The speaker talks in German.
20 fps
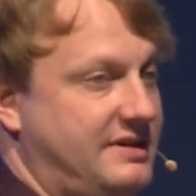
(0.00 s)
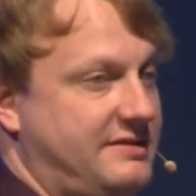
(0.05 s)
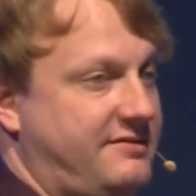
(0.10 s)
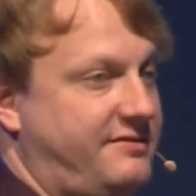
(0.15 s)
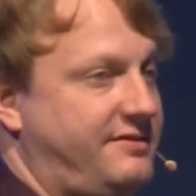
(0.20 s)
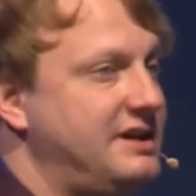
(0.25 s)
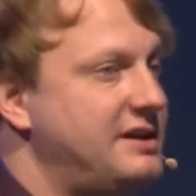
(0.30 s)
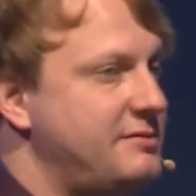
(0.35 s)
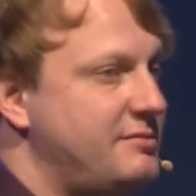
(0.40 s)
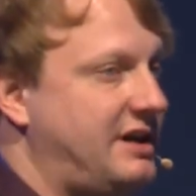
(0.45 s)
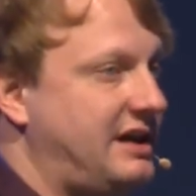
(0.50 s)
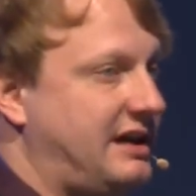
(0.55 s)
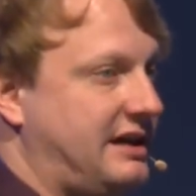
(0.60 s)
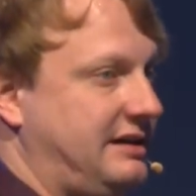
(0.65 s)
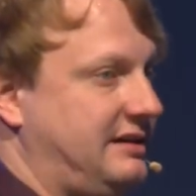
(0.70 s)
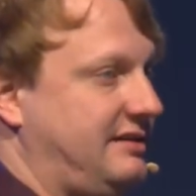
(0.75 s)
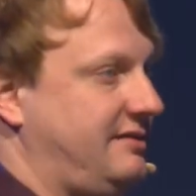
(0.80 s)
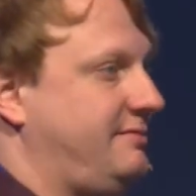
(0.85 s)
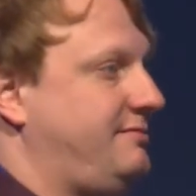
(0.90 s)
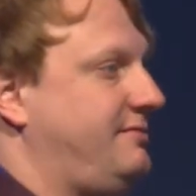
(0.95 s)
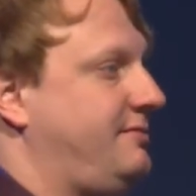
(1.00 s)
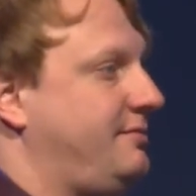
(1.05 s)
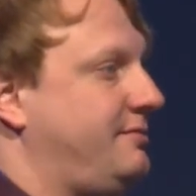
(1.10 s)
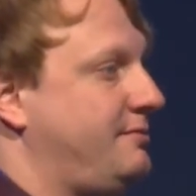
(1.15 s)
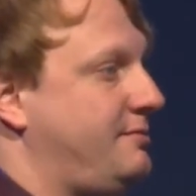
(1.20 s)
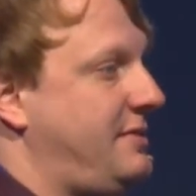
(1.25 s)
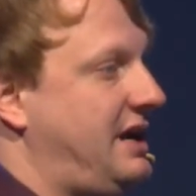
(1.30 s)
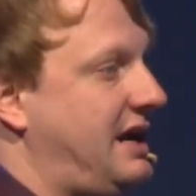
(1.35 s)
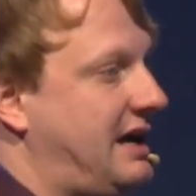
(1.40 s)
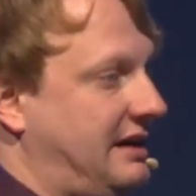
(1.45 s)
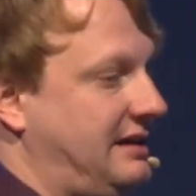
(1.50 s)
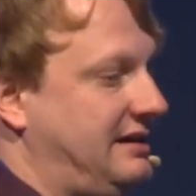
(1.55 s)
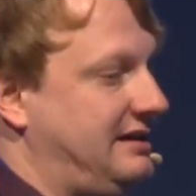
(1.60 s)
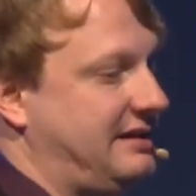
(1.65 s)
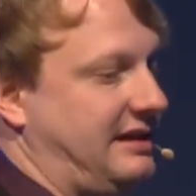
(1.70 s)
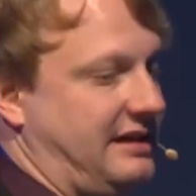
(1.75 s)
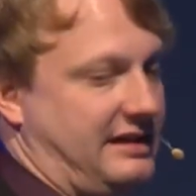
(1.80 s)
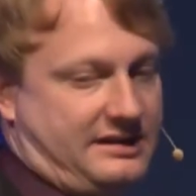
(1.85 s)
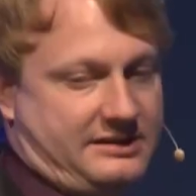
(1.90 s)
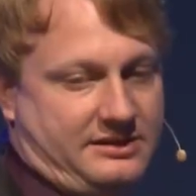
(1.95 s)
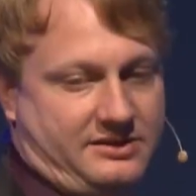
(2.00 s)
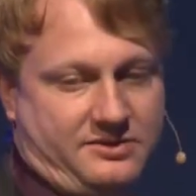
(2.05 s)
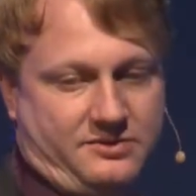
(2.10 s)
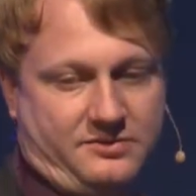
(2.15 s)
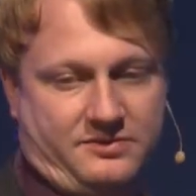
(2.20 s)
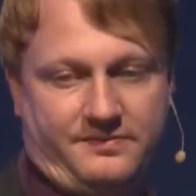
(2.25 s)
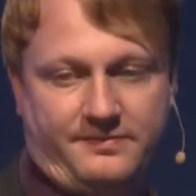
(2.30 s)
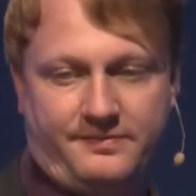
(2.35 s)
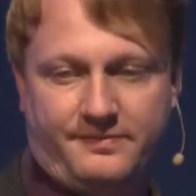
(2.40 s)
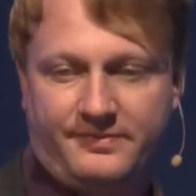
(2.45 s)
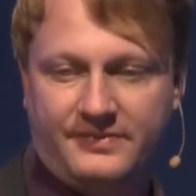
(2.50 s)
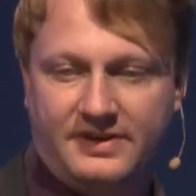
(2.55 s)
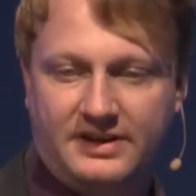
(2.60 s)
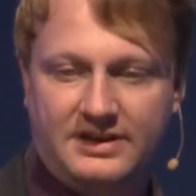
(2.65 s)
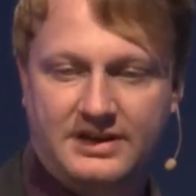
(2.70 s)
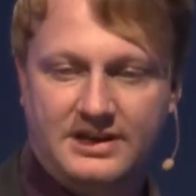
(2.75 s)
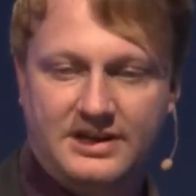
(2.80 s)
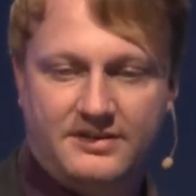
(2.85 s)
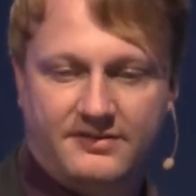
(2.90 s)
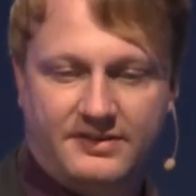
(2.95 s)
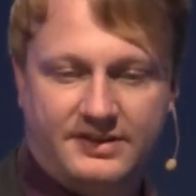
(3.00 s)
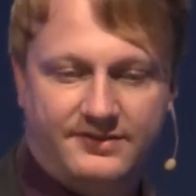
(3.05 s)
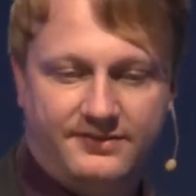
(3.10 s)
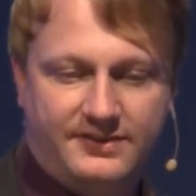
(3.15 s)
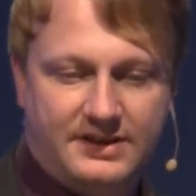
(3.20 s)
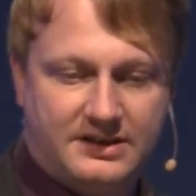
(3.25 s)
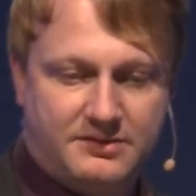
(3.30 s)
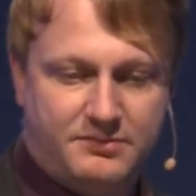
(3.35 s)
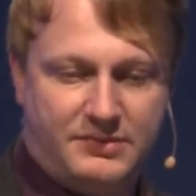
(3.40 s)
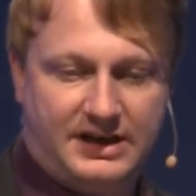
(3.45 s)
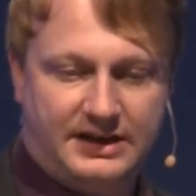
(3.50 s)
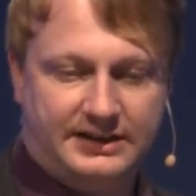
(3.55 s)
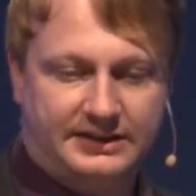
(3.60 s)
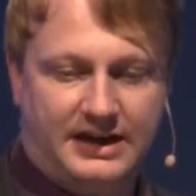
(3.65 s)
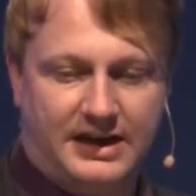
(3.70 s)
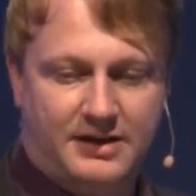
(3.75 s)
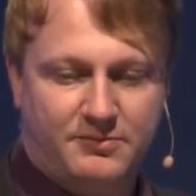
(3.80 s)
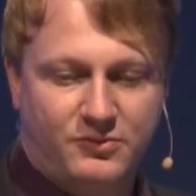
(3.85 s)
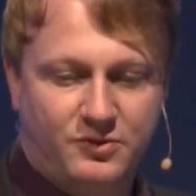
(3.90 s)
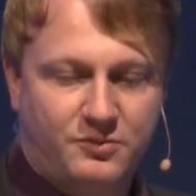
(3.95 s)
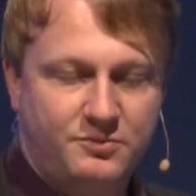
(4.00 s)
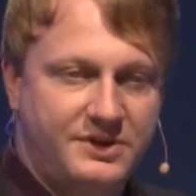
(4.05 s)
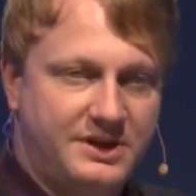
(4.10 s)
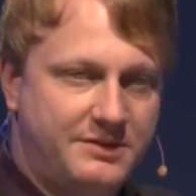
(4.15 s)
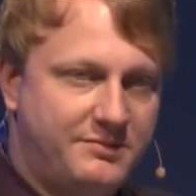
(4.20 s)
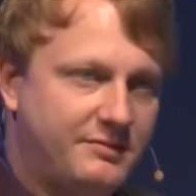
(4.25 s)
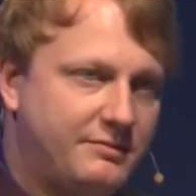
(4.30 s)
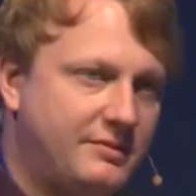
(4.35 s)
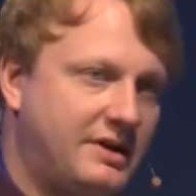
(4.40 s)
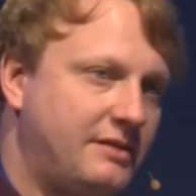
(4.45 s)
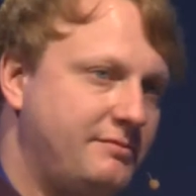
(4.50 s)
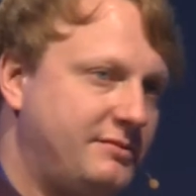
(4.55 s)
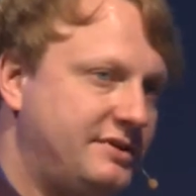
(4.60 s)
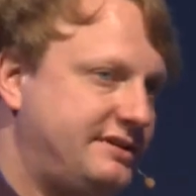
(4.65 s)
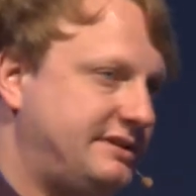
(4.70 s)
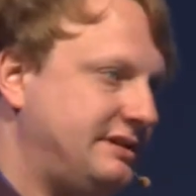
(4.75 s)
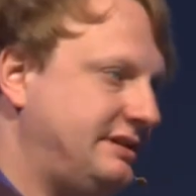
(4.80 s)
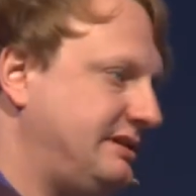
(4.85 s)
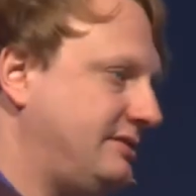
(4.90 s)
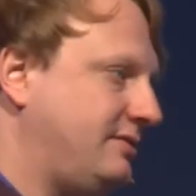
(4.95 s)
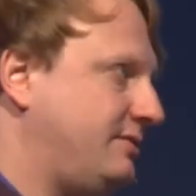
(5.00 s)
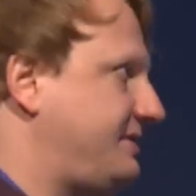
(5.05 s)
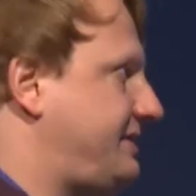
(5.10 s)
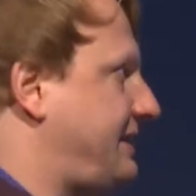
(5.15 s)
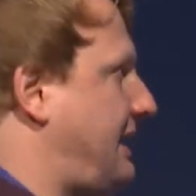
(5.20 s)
viel mehr in mehr Interaktion. Was wir gemacht haben, um dem mal ein bisschen uns